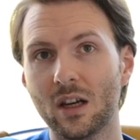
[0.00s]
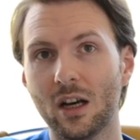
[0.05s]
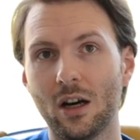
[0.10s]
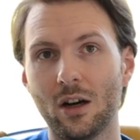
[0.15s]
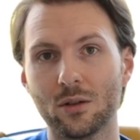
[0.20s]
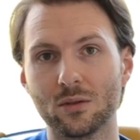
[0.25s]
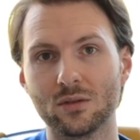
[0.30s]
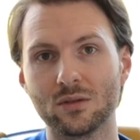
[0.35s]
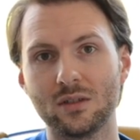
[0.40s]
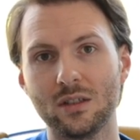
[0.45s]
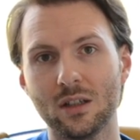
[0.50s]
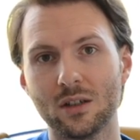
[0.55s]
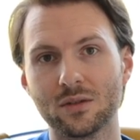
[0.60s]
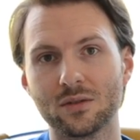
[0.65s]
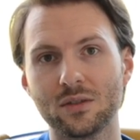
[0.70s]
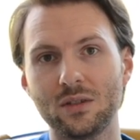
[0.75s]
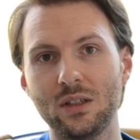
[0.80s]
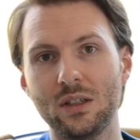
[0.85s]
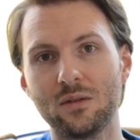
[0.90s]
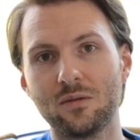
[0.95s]
Autos, die
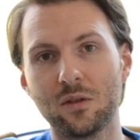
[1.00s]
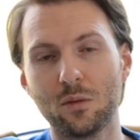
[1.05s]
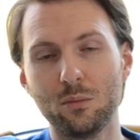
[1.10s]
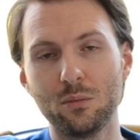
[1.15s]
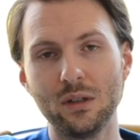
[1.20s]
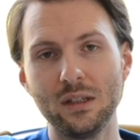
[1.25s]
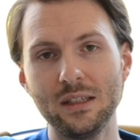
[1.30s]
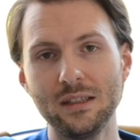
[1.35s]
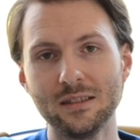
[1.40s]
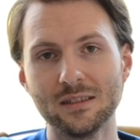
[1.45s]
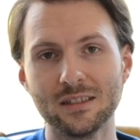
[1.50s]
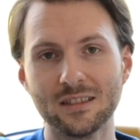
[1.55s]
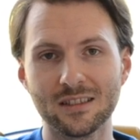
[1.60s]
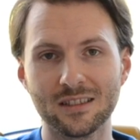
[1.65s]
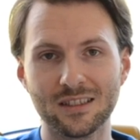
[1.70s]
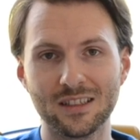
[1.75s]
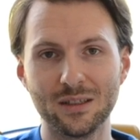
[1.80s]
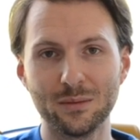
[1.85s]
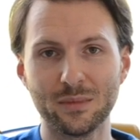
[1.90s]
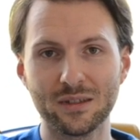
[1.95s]
aus der Nähe von Berlin sind,
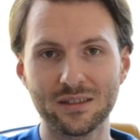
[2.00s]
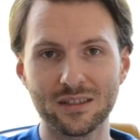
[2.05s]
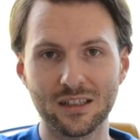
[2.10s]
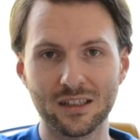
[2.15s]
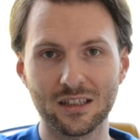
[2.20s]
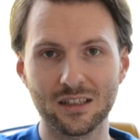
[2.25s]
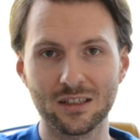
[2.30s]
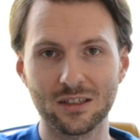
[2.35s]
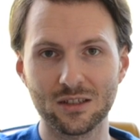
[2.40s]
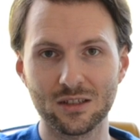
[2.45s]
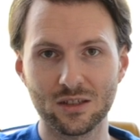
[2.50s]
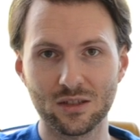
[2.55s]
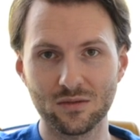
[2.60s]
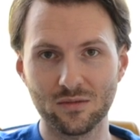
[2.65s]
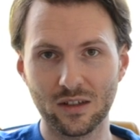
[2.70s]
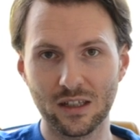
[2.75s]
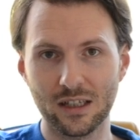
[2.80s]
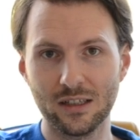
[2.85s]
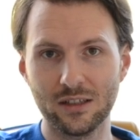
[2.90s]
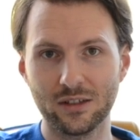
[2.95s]
sind immer sehr kritisch,
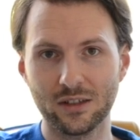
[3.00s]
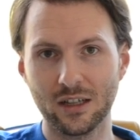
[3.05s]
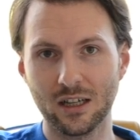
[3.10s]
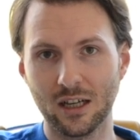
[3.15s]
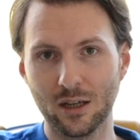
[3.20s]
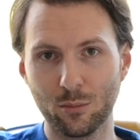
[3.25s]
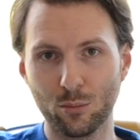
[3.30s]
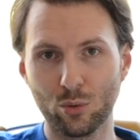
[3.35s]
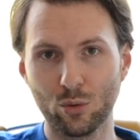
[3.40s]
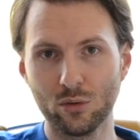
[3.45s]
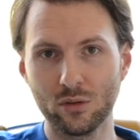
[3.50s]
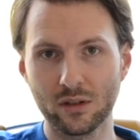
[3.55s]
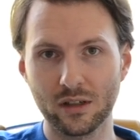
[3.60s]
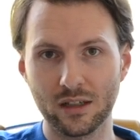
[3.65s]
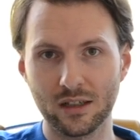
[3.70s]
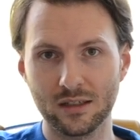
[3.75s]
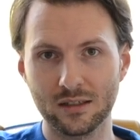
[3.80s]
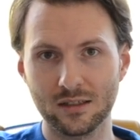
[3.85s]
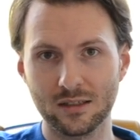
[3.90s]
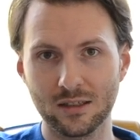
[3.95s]
weil nah an
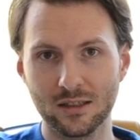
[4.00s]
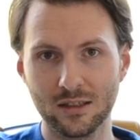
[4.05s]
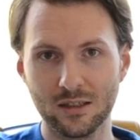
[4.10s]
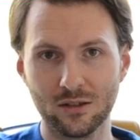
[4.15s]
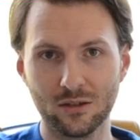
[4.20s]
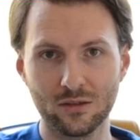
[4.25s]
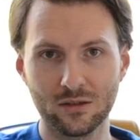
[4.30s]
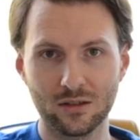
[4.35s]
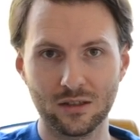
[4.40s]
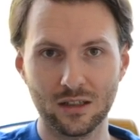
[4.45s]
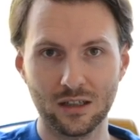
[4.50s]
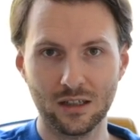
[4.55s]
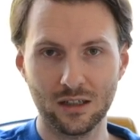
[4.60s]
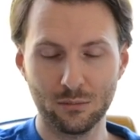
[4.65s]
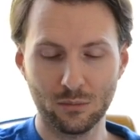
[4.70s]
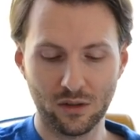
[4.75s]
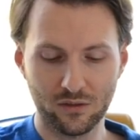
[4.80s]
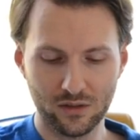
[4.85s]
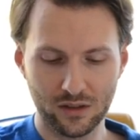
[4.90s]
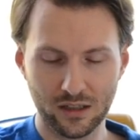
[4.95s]
Polengrenze und da
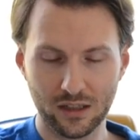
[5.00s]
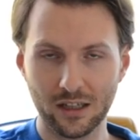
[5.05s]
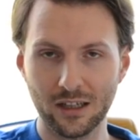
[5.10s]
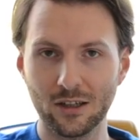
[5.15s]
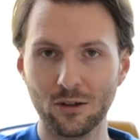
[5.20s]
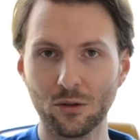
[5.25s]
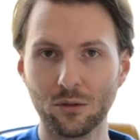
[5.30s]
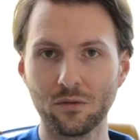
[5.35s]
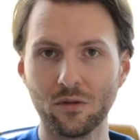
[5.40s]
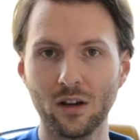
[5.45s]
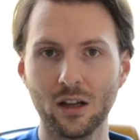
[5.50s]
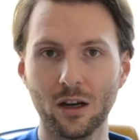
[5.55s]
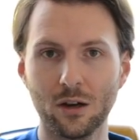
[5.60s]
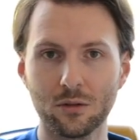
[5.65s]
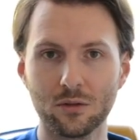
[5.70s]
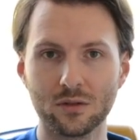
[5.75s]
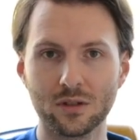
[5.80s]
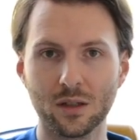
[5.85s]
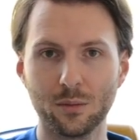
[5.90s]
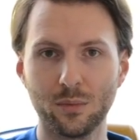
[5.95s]
immer wieder gerne
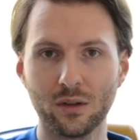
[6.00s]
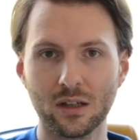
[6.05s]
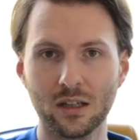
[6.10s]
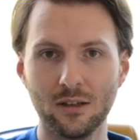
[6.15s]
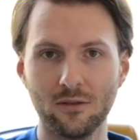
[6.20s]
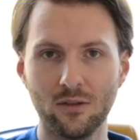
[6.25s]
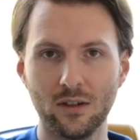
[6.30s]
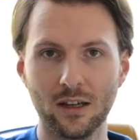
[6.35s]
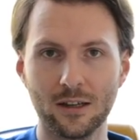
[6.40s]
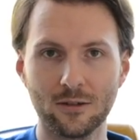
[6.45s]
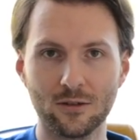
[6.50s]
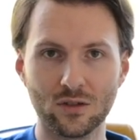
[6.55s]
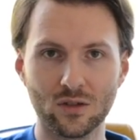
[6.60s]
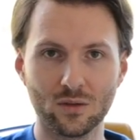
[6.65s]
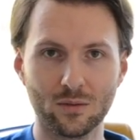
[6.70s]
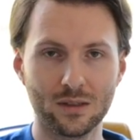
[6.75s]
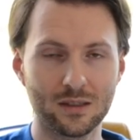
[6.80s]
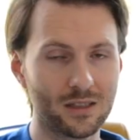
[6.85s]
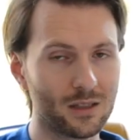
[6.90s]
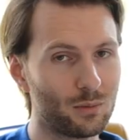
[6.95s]
Unfallautos repariert werden und
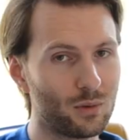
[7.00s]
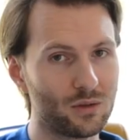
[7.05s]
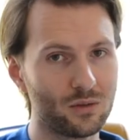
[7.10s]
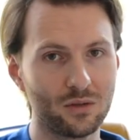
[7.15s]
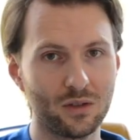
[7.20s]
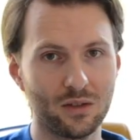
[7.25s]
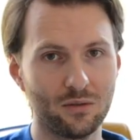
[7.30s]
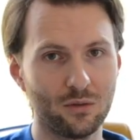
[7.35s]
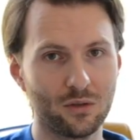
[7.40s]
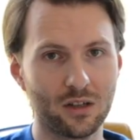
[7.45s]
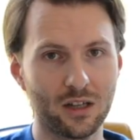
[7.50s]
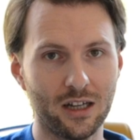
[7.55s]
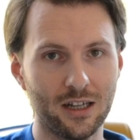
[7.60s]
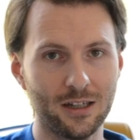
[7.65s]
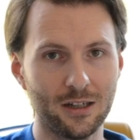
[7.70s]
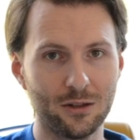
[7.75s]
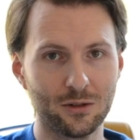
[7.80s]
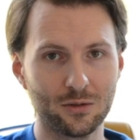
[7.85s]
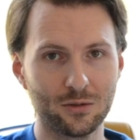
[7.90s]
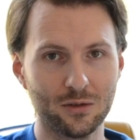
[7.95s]
sowas. Ich persönlich würde
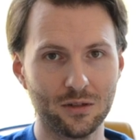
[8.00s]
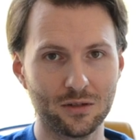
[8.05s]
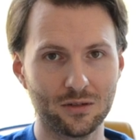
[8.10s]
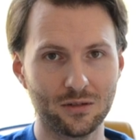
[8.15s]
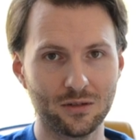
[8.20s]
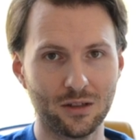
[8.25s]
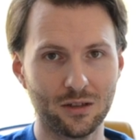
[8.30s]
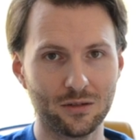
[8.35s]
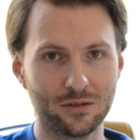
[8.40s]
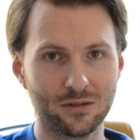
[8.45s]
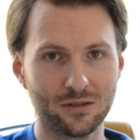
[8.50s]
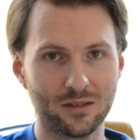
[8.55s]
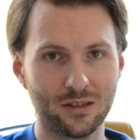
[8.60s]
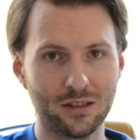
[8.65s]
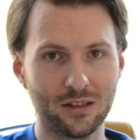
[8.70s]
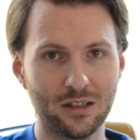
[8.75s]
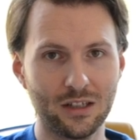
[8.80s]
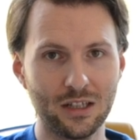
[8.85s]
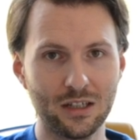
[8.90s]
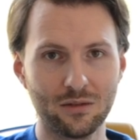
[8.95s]
kein Auto aus
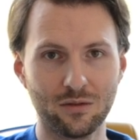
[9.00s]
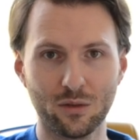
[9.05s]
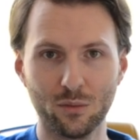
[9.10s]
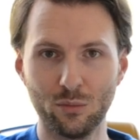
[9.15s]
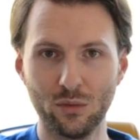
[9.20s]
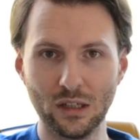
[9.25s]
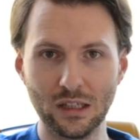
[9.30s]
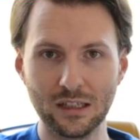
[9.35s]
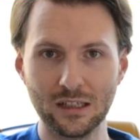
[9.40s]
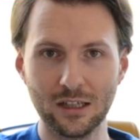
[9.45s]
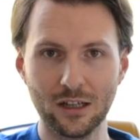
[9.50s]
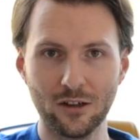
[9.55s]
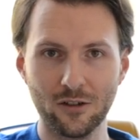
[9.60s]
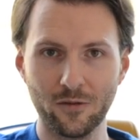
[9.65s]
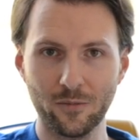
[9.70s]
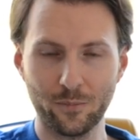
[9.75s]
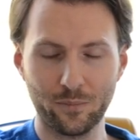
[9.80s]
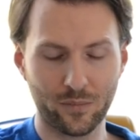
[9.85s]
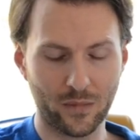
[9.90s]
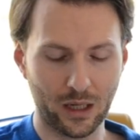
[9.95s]
der Nähe von Berlin
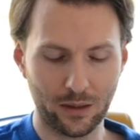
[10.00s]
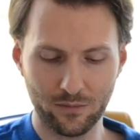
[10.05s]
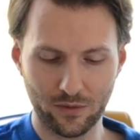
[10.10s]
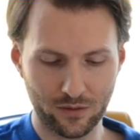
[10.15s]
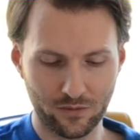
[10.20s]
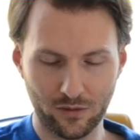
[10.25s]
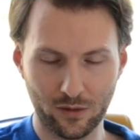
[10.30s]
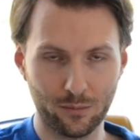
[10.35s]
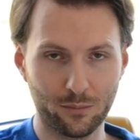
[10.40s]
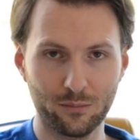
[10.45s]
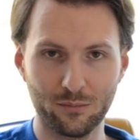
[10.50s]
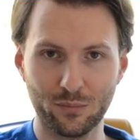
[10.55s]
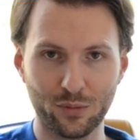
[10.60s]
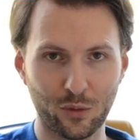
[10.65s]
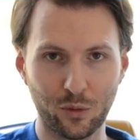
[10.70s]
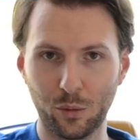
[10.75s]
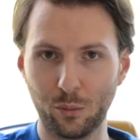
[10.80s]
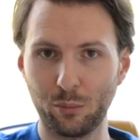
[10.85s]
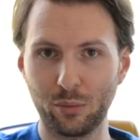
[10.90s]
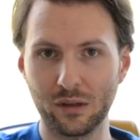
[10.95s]
kaufen, einfach vom
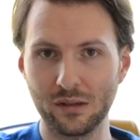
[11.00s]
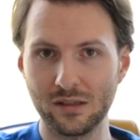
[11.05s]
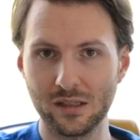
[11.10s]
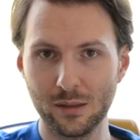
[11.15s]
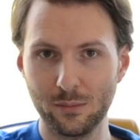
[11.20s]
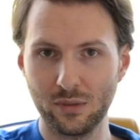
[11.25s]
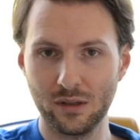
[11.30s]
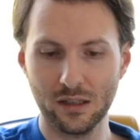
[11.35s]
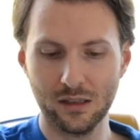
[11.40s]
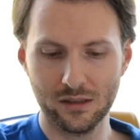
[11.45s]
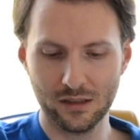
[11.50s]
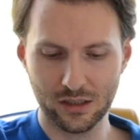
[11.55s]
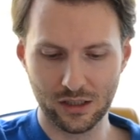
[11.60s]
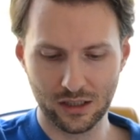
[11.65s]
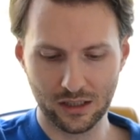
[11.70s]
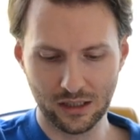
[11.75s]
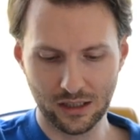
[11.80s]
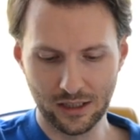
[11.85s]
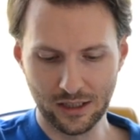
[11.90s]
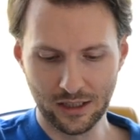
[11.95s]
Grundprinzipiell
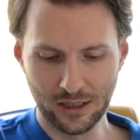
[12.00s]
nicht.